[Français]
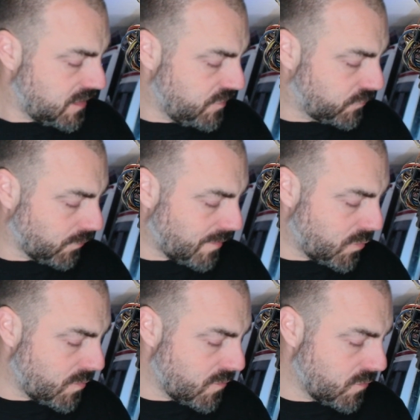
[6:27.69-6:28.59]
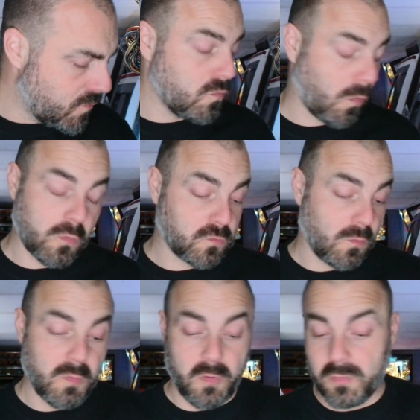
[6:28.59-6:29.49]
Ils sont un peu euh,
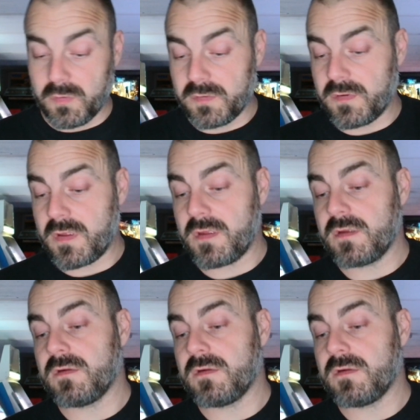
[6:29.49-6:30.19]
ressemblants hein,